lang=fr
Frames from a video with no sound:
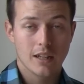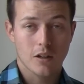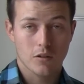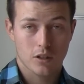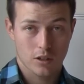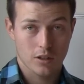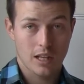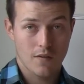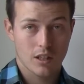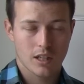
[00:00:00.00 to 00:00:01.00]
donc euh,
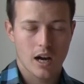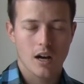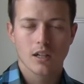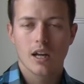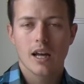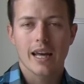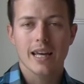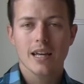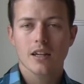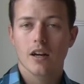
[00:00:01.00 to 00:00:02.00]
dans votre corps.
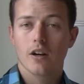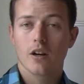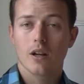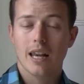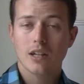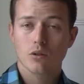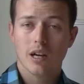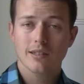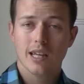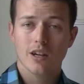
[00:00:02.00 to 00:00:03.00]
Et
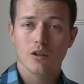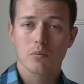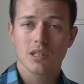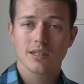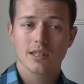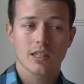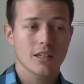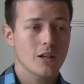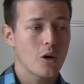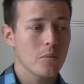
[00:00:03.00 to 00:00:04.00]
l'endurance aérobie,
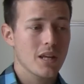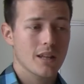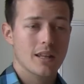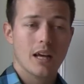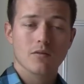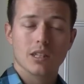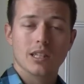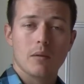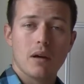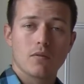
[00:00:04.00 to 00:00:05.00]
c'est combien de temps vous êtes
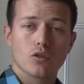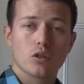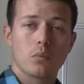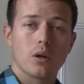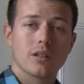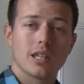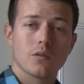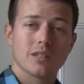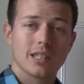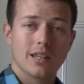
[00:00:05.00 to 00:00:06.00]
capable de supporter
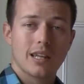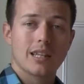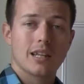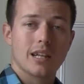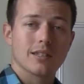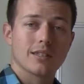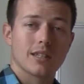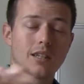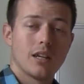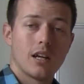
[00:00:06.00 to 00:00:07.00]
une certaine
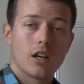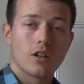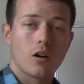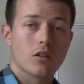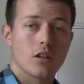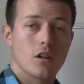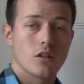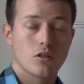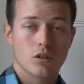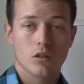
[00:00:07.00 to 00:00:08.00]
intensité. Donc,
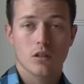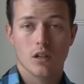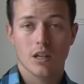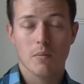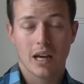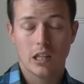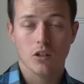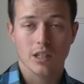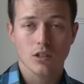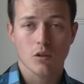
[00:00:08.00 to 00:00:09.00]
ça, les
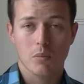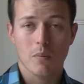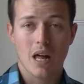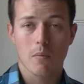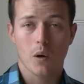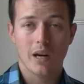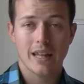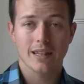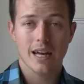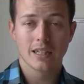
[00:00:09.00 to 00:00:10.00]
marathoniens sont pas mal bons
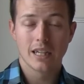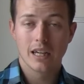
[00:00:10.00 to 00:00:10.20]
là-dedans.